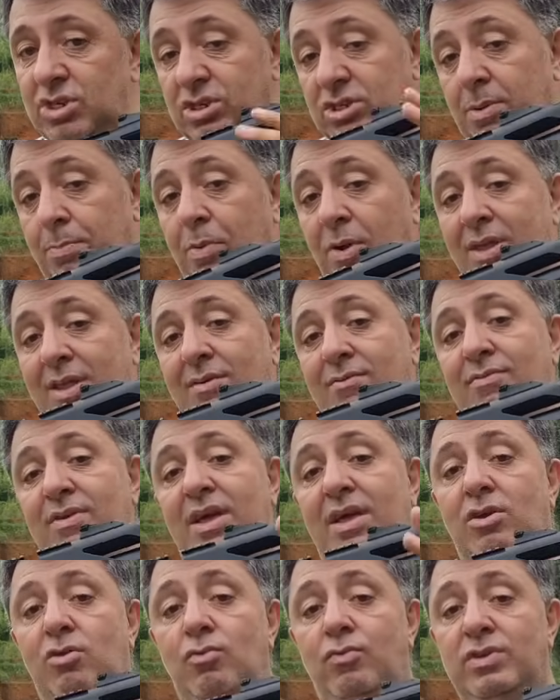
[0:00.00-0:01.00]
Vocês já podem
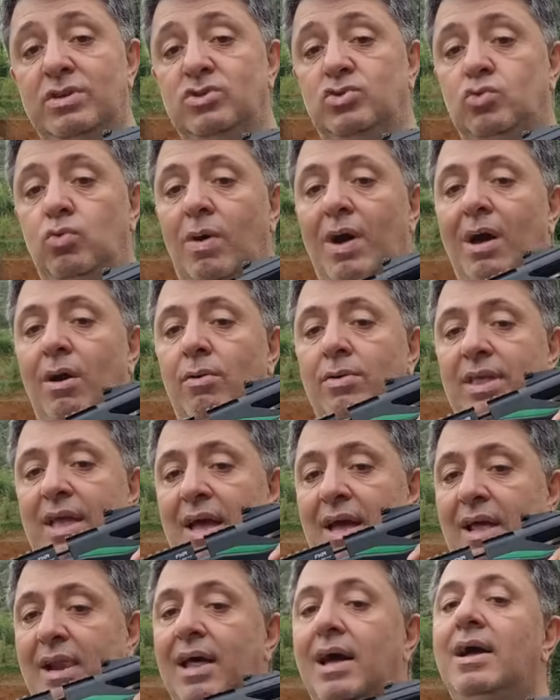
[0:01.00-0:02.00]
ver que o visual
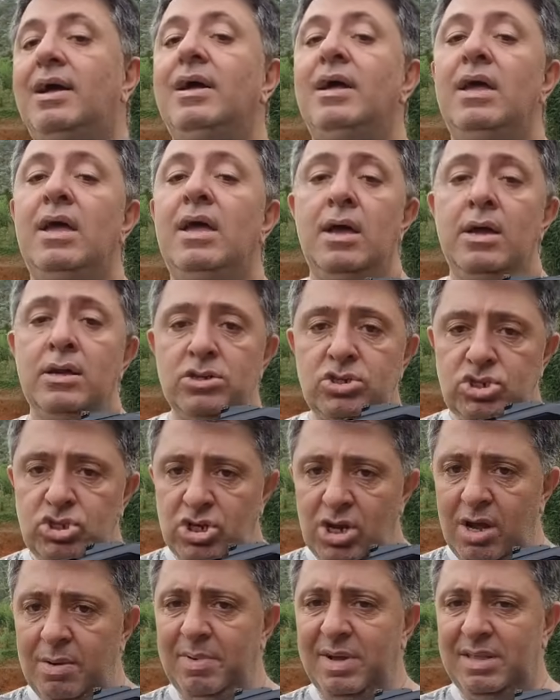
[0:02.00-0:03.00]
dela
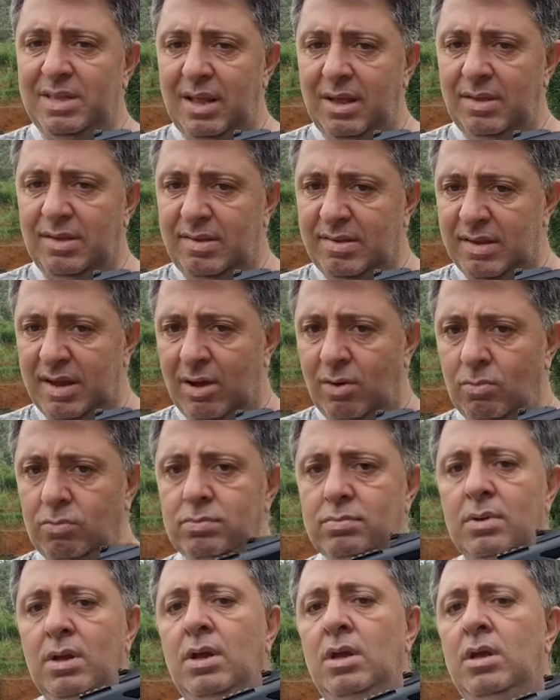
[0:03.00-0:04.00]
chama
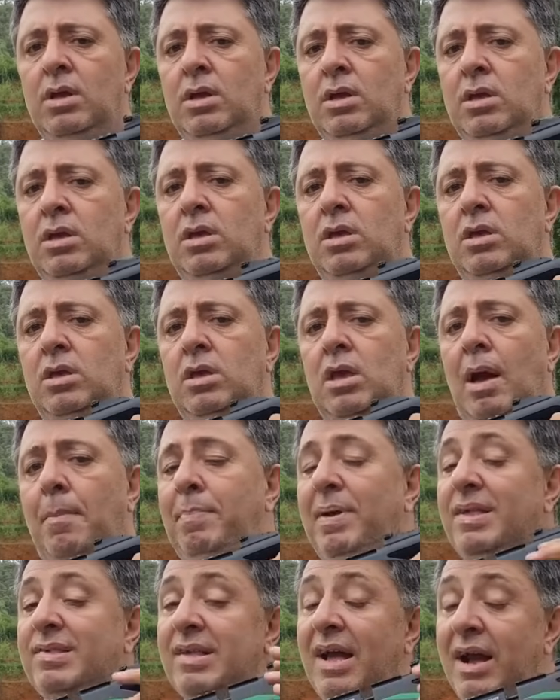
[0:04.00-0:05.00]
atenção e
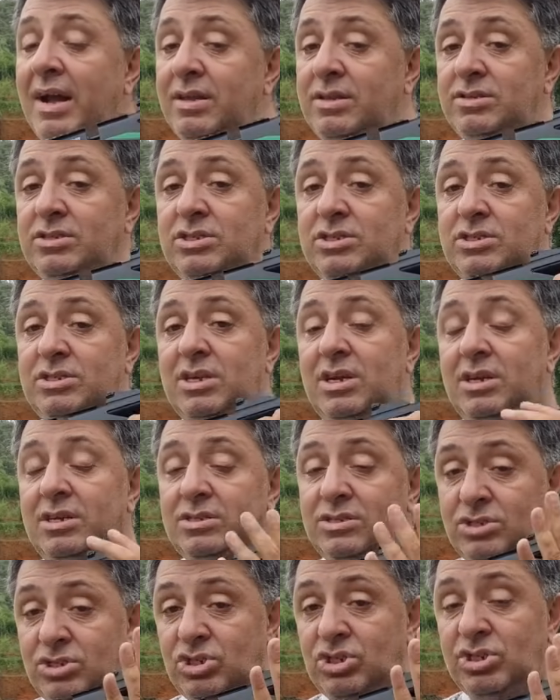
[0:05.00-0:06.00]
apesar de
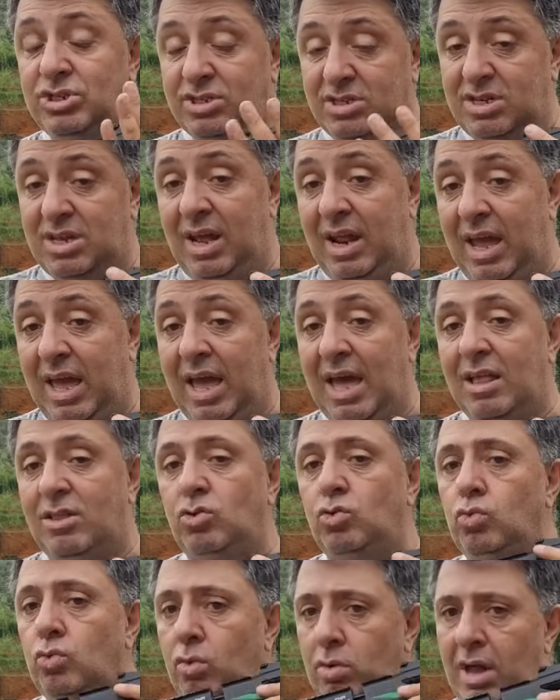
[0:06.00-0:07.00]
ser
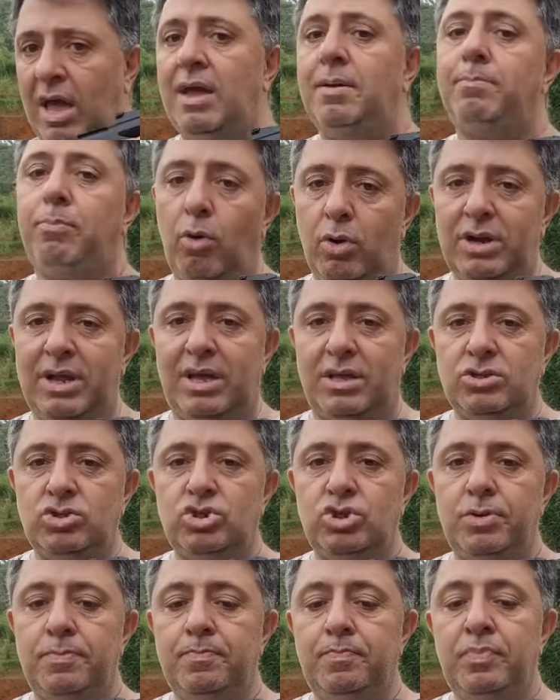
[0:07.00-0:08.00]
discreto, é
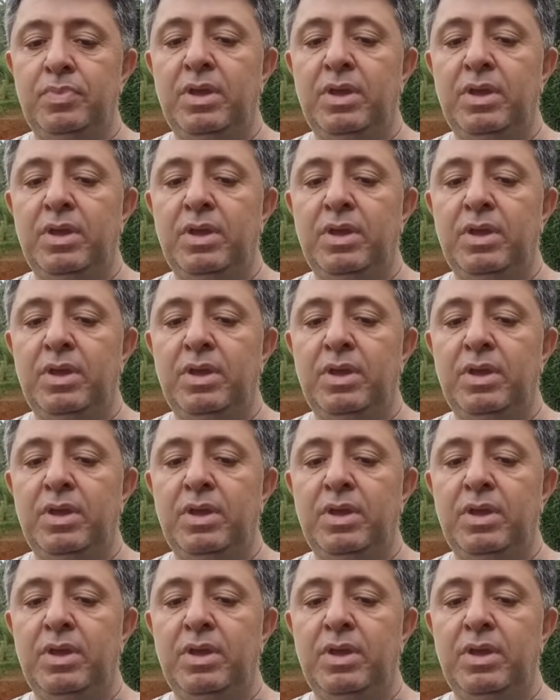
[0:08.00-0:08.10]
imponente.